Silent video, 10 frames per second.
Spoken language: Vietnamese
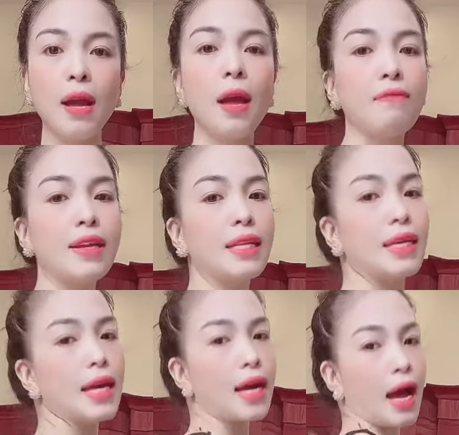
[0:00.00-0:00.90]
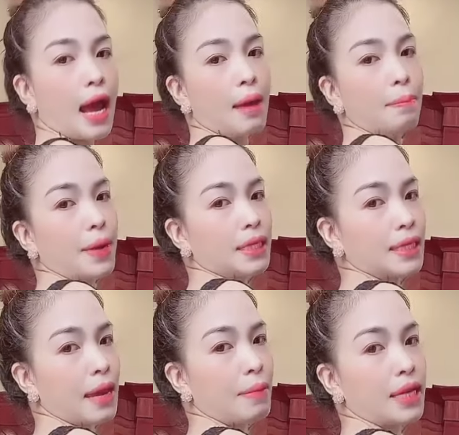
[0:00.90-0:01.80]
Vậy thì à, em à,
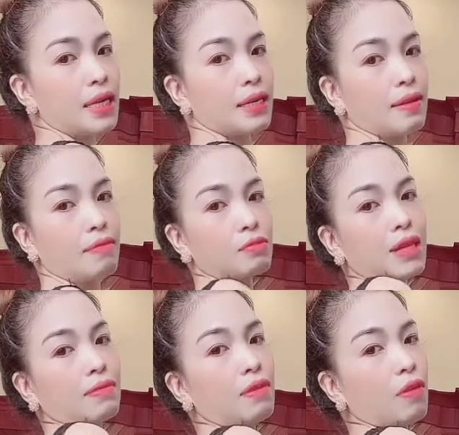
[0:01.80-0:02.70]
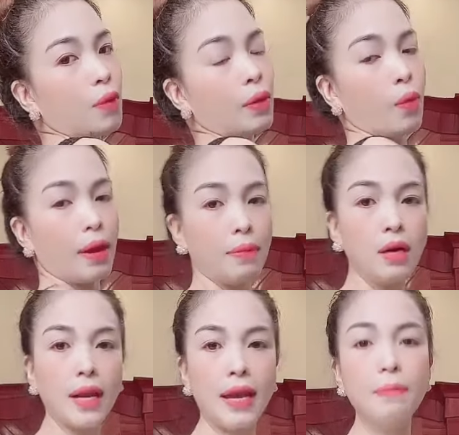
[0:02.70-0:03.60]
chị em hãy nhìn à, vóc dáng và vòng eo của em
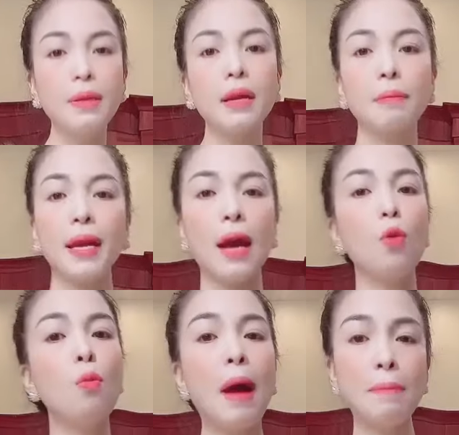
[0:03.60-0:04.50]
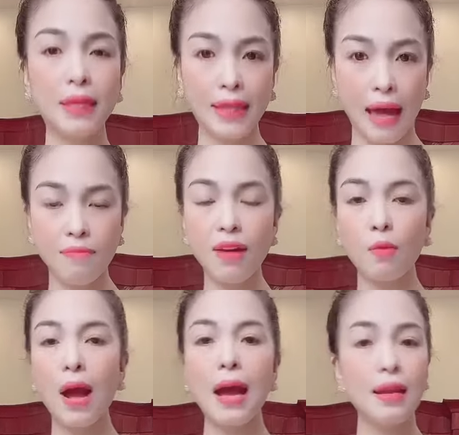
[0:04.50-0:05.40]
Hương đây Em Hương năm nay đã U38 và
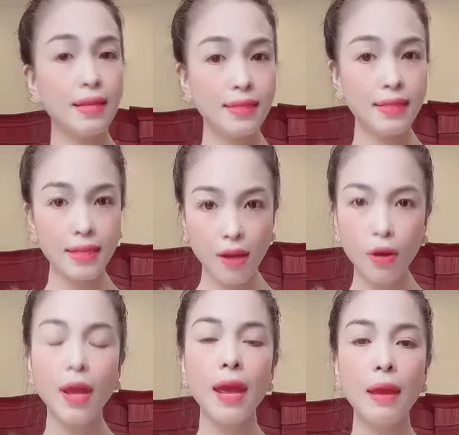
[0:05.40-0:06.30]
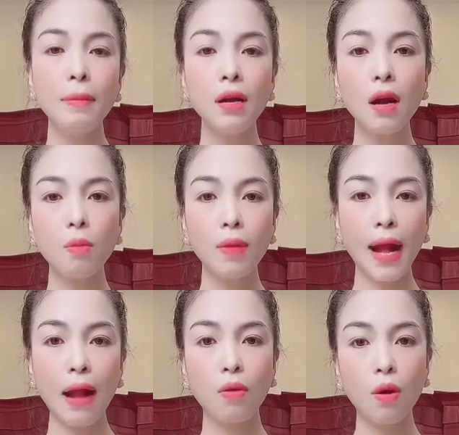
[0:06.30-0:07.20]
qua hai lần sinh con Em Hương không
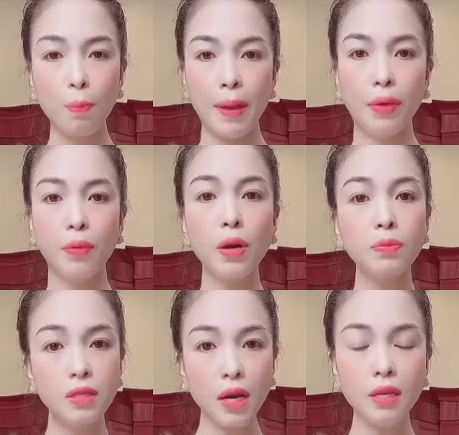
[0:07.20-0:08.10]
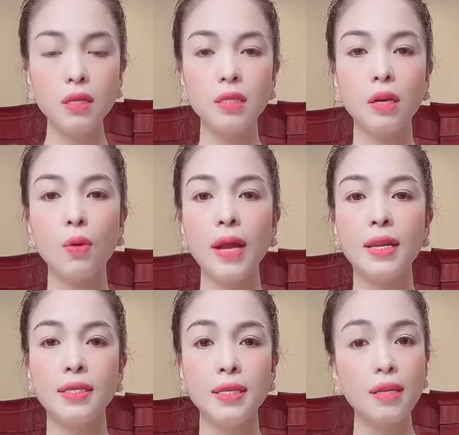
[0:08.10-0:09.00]
cao, không béo, không dư cân nhưng sau hai
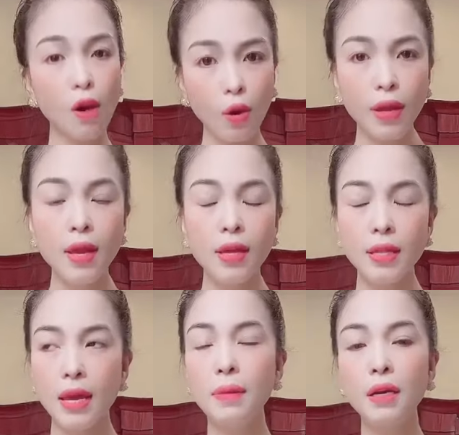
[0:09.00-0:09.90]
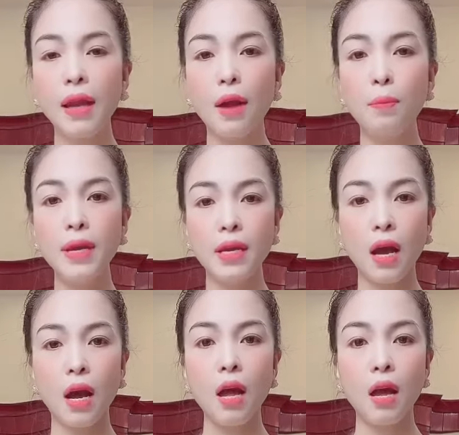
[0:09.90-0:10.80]
lần sinh con thì em Hương đều bị
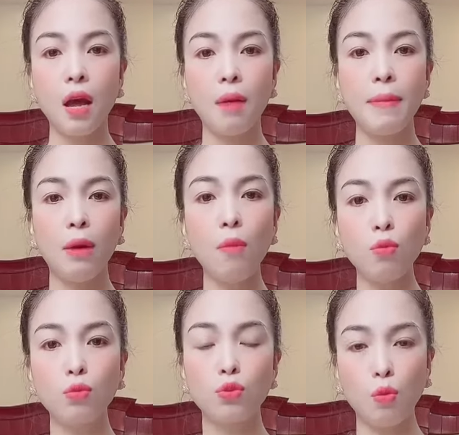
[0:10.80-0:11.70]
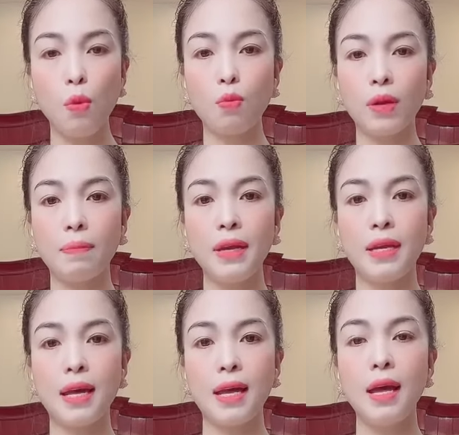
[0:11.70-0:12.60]
à, à, béo bụng, sổ bụng đặc
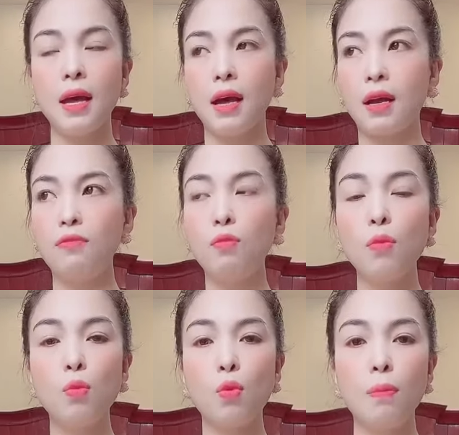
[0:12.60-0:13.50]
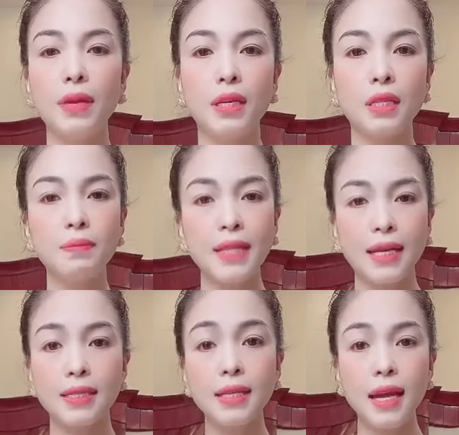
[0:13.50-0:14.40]
biệt là à, cái vùng bụng của mình thì thâm
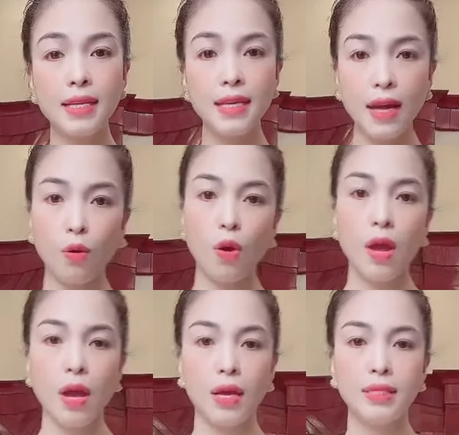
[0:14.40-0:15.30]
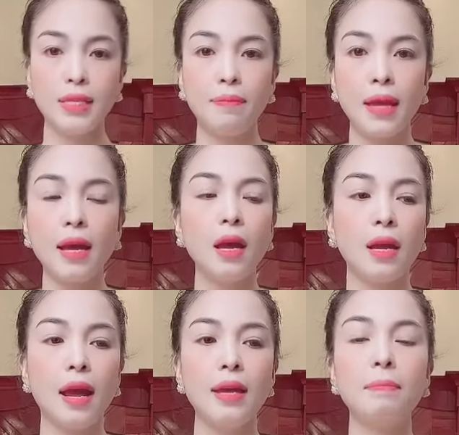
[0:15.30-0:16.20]
giảm rất là nhiều à, chị em nhé
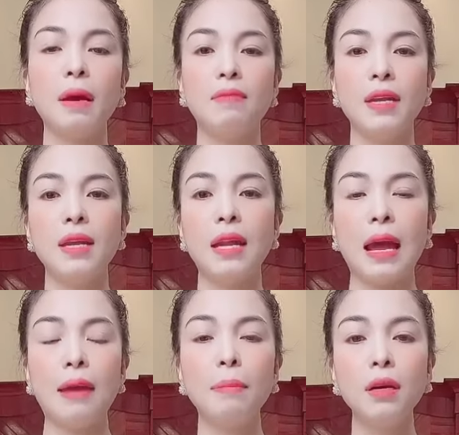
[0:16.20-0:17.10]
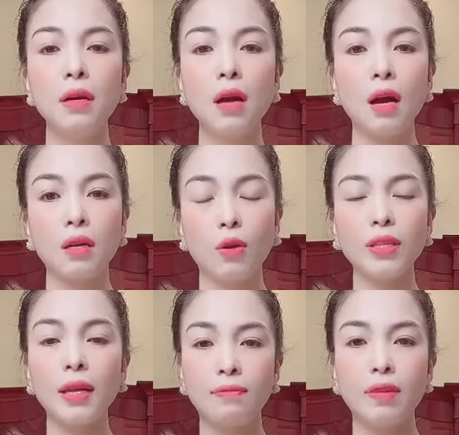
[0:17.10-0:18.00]
Đấy bởi vậy nên là em Hương à, nói
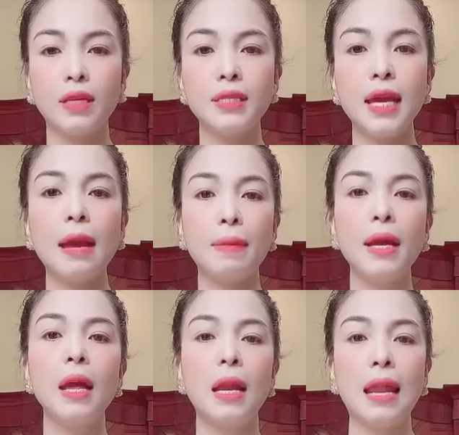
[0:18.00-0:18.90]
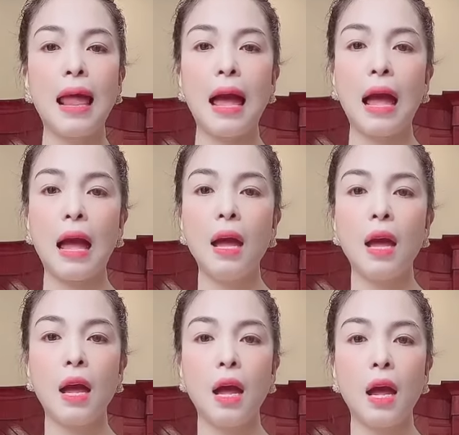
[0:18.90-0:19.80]
thật với chị em ấy là
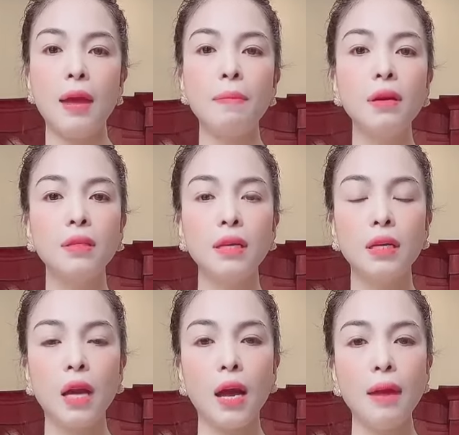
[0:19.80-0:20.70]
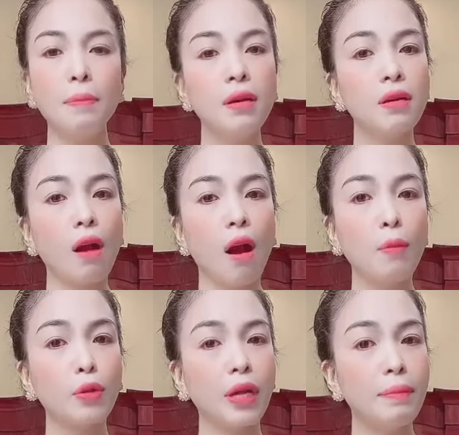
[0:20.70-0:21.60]
à, em Hương thì à, em Hương có
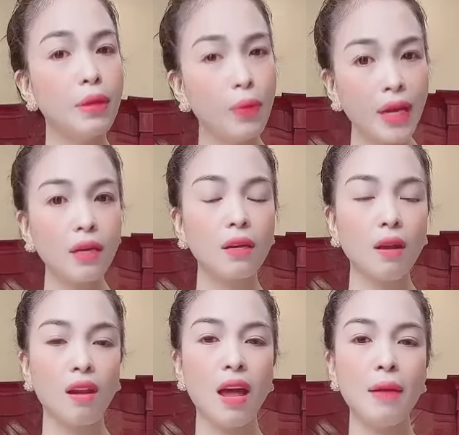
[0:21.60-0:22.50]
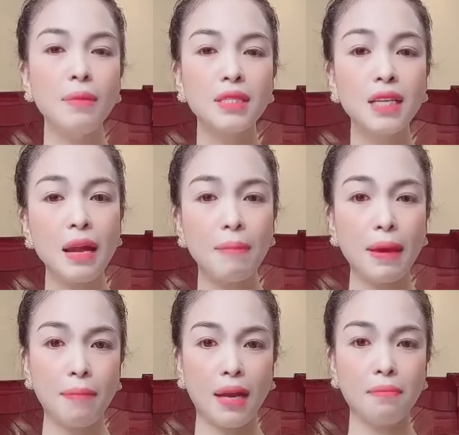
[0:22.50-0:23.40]
một cái bí quyết đó là em Hương rất là
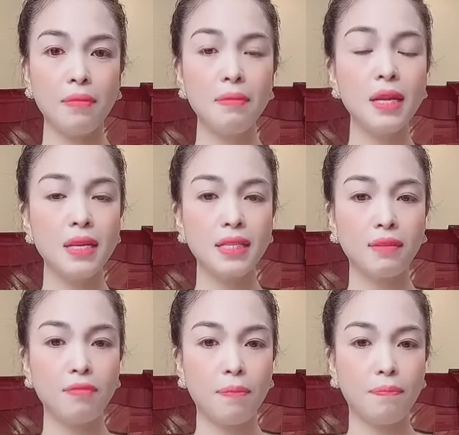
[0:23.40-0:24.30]
may mắn biết đến sản phẩm